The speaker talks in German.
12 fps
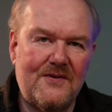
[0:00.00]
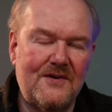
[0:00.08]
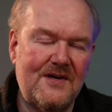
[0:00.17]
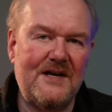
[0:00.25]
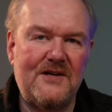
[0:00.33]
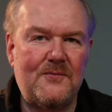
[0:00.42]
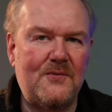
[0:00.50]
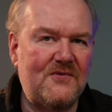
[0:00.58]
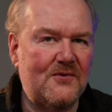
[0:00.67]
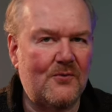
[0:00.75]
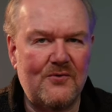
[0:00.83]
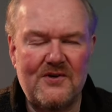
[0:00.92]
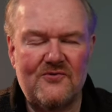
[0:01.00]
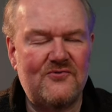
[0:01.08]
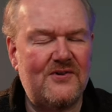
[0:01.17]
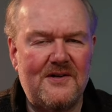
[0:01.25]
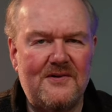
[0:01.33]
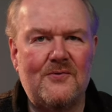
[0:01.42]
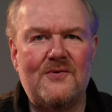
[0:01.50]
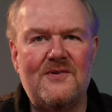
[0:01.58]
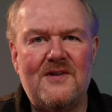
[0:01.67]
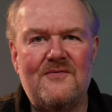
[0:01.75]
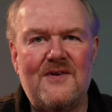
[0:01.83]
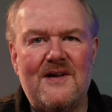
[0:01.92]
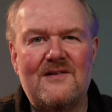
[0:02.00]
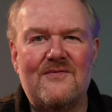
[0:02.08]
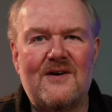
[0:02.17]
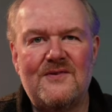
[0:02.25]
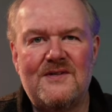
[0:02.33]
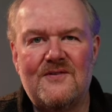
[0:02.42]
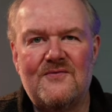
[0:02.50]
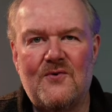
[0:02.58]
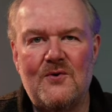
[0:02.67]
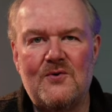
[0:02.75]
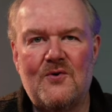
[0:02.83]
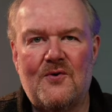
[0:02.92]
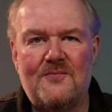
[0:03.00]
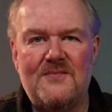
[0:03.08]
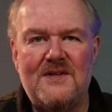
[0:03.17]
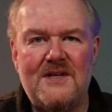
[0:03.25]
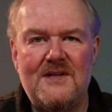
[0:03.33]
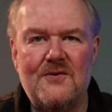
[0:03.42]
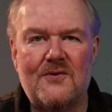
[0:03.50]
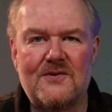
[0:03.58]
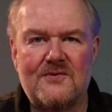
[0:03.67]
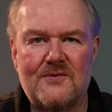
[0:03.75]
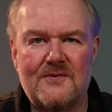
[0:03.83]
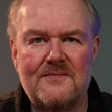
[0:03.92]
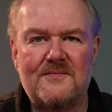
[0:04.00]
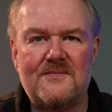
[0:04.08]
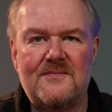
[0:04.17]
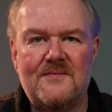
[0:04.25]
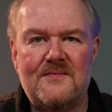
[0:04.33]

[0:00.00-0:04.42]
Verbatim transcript: Einfach ein kleines bisschen runterstellen und die Welt war wieder vollkommen in Ordnung.